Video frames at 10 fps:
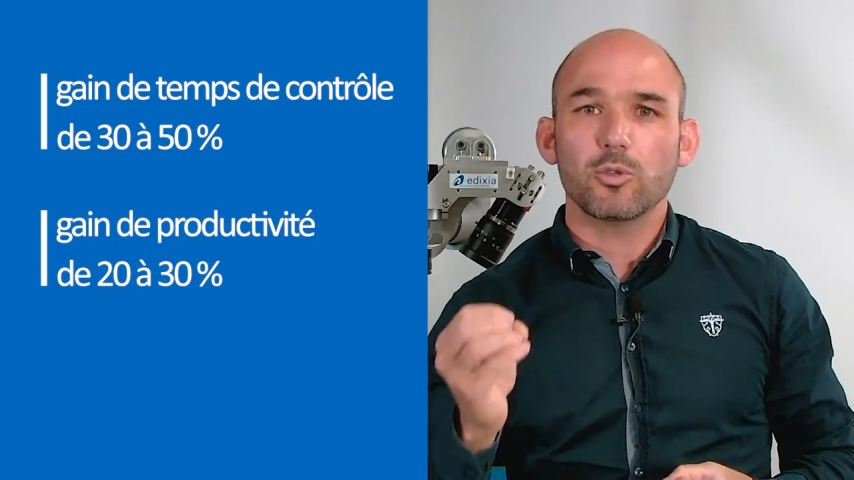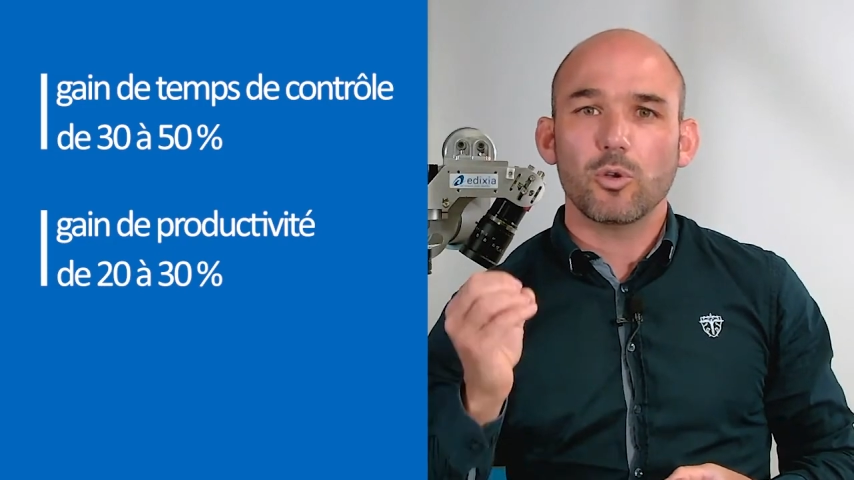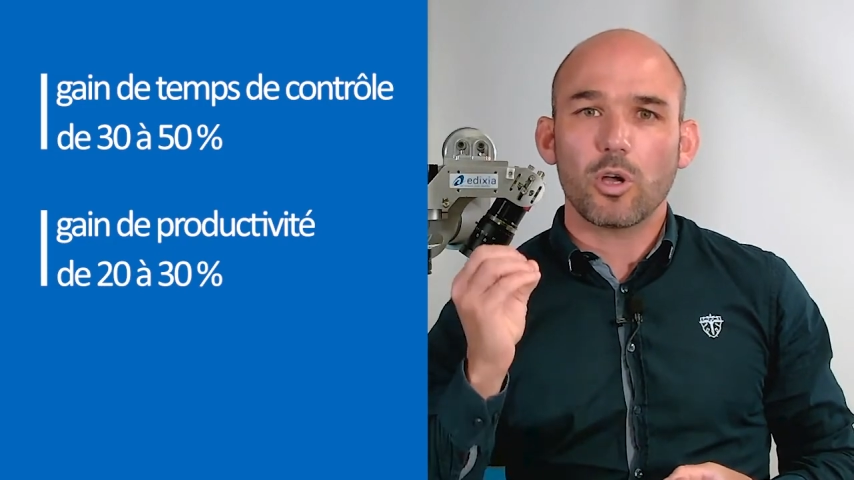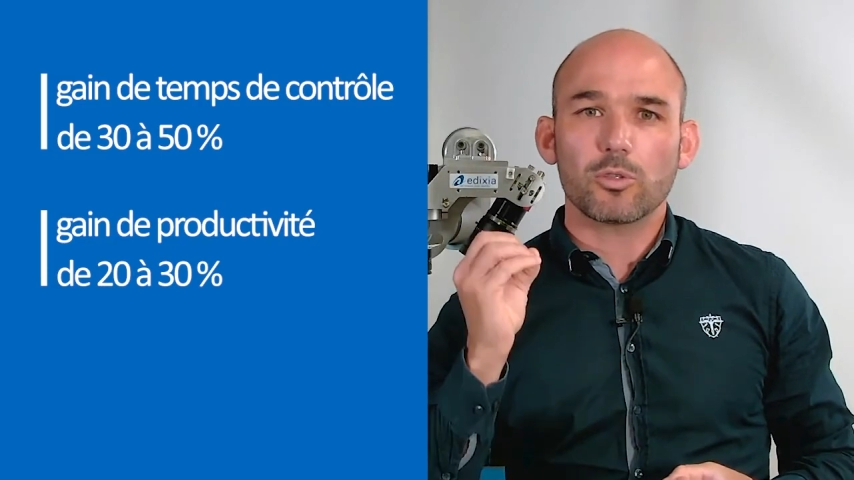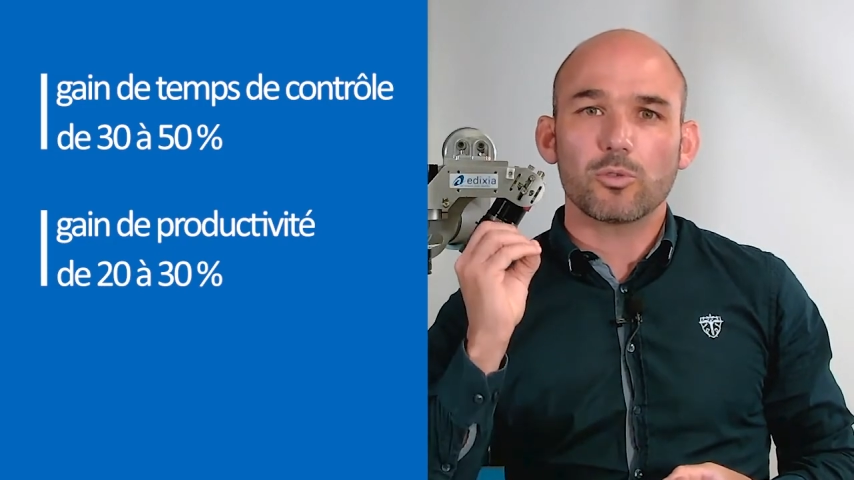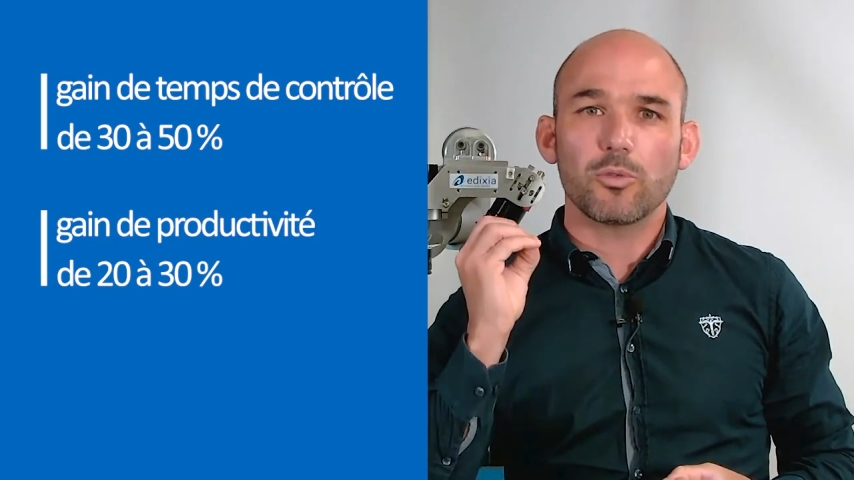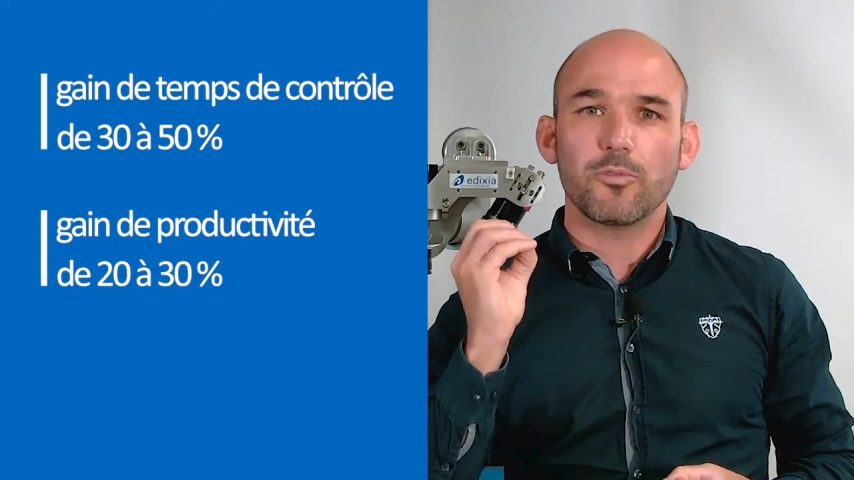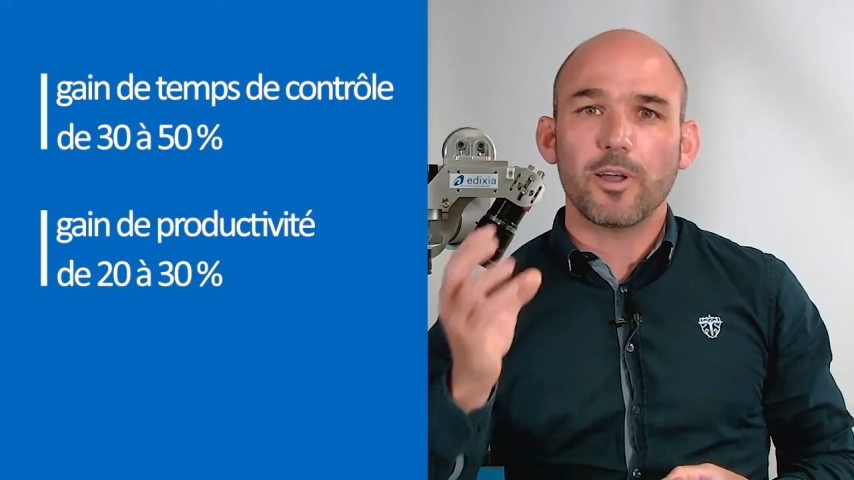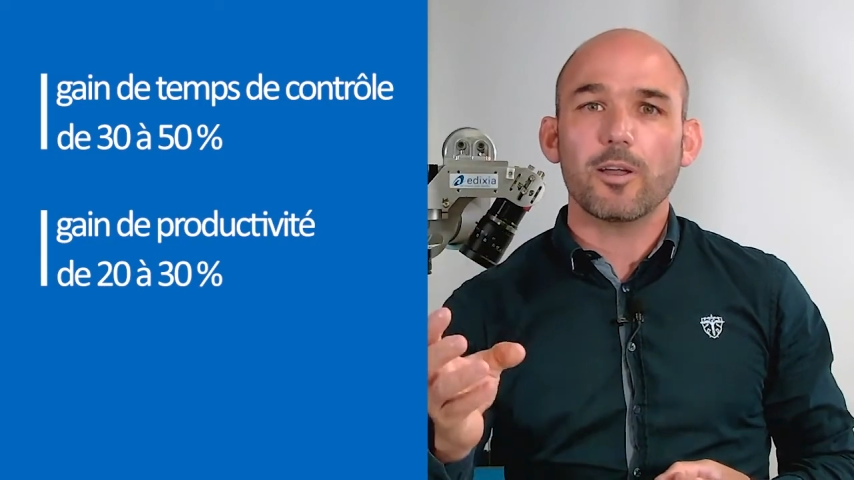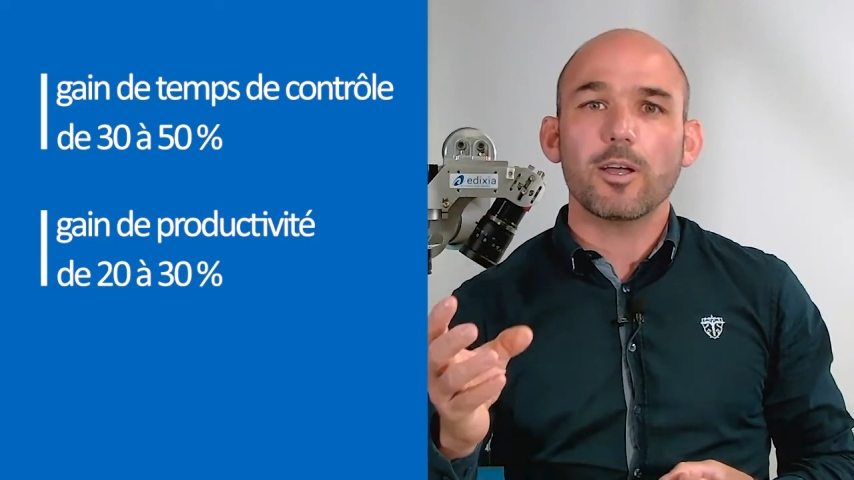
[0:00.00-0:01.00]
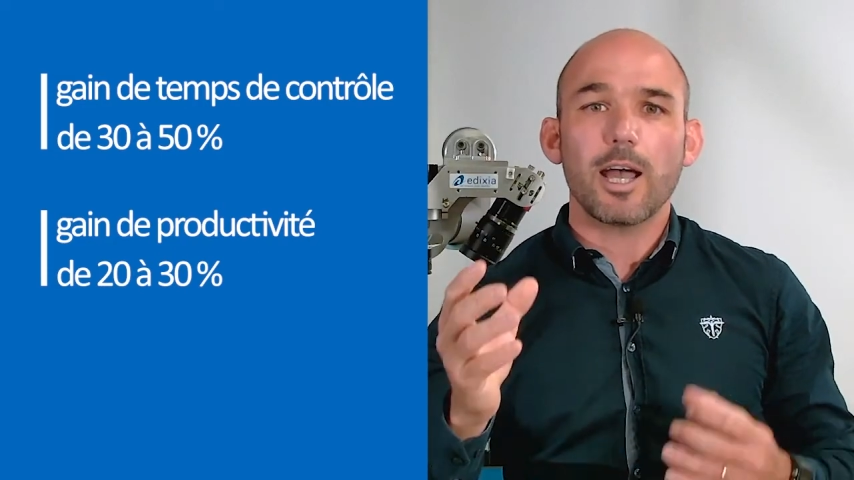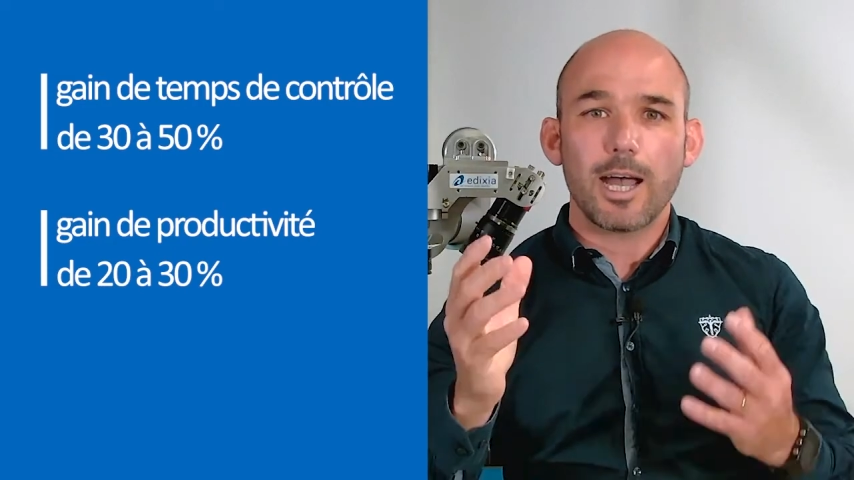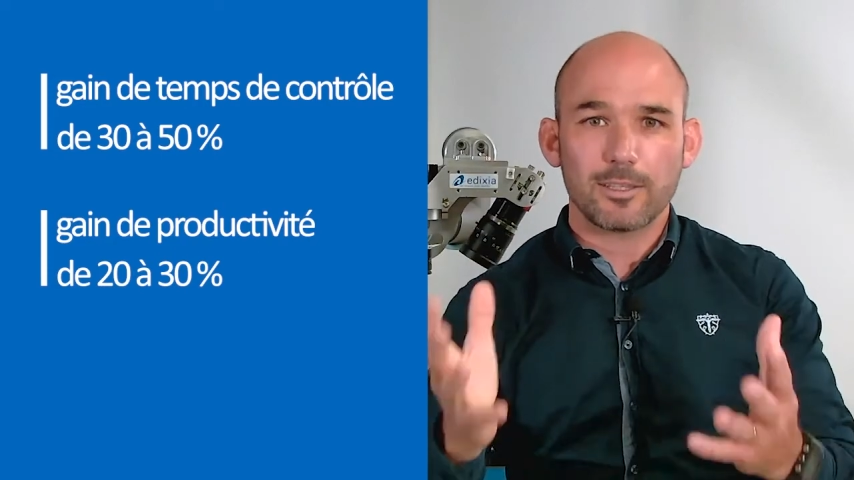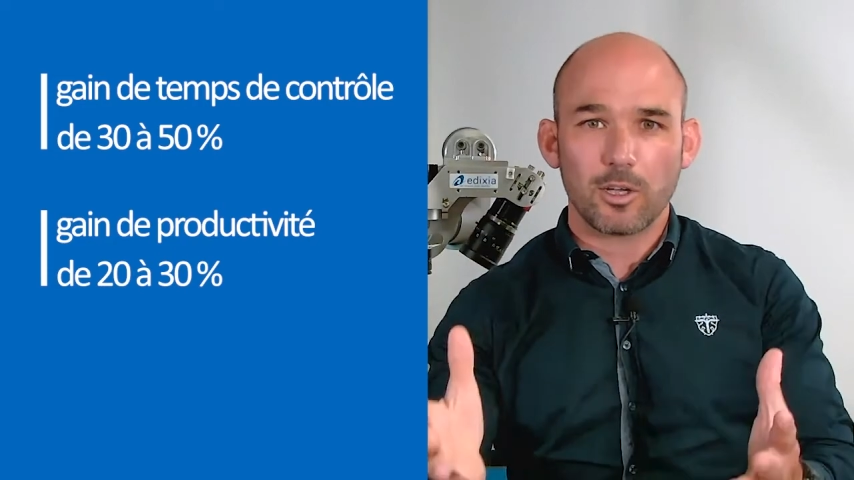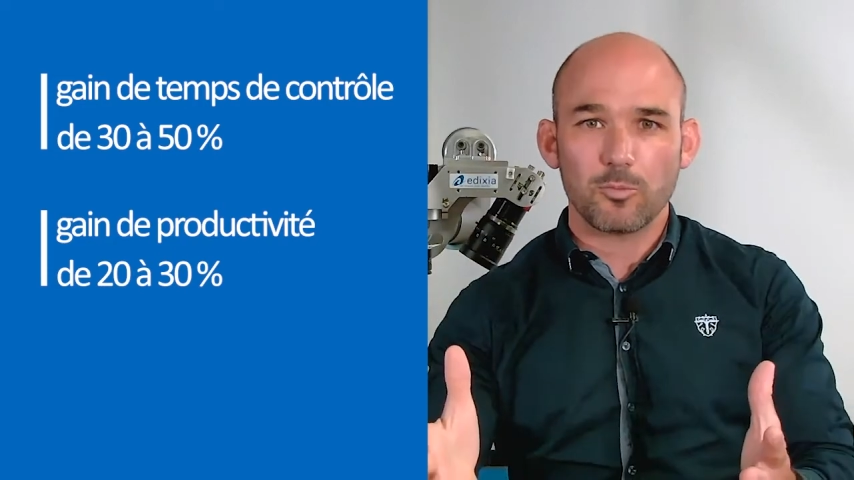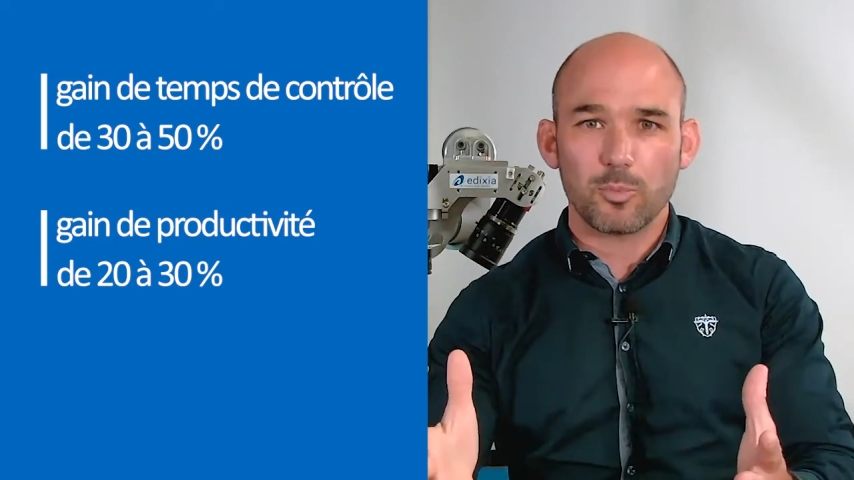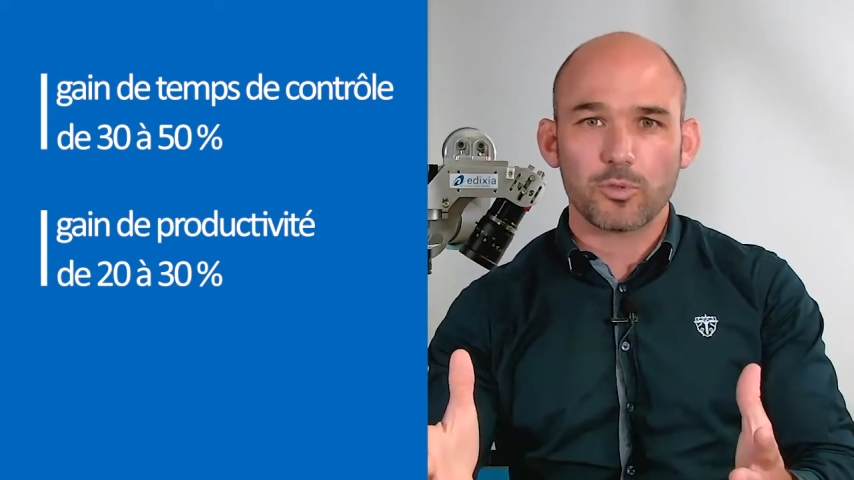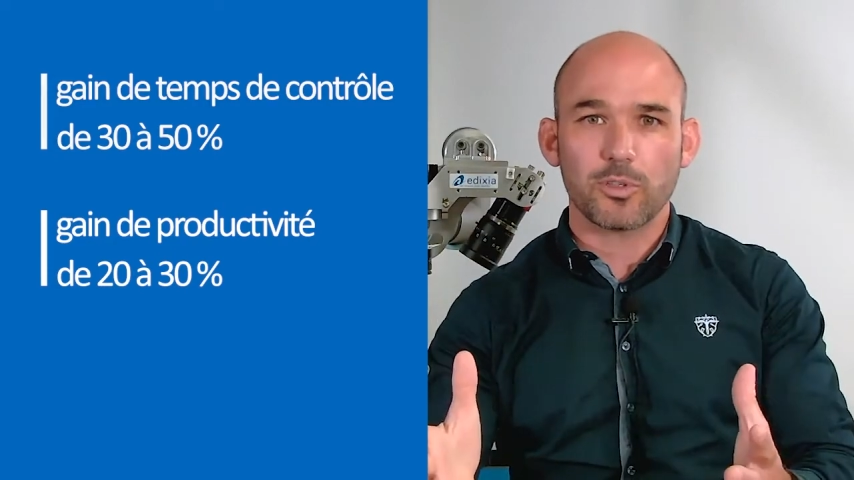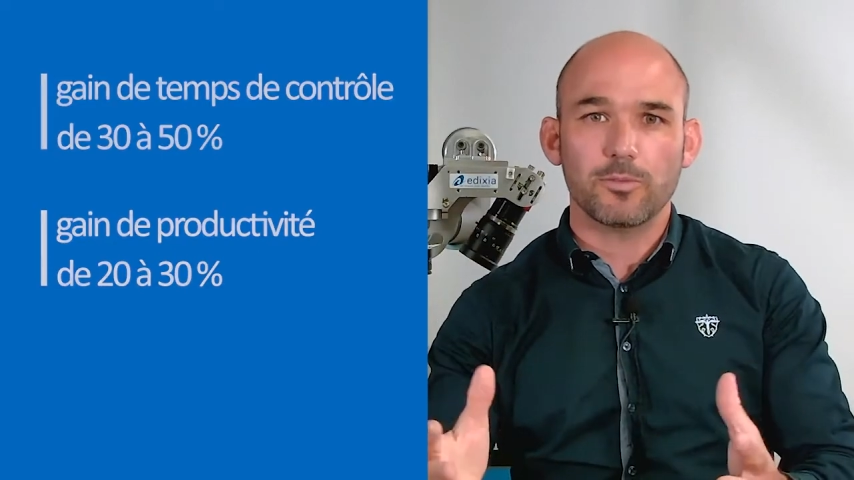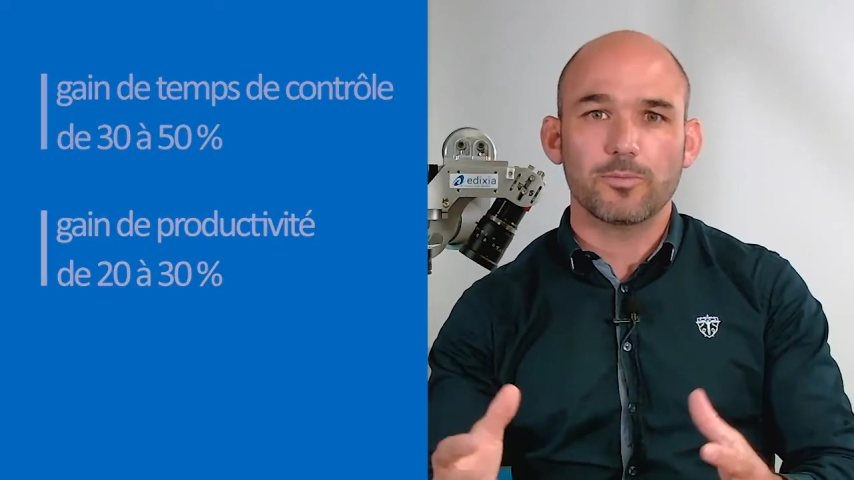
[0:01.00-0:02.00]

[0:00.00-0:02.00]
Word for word: de l'ordre de 20 à 30%.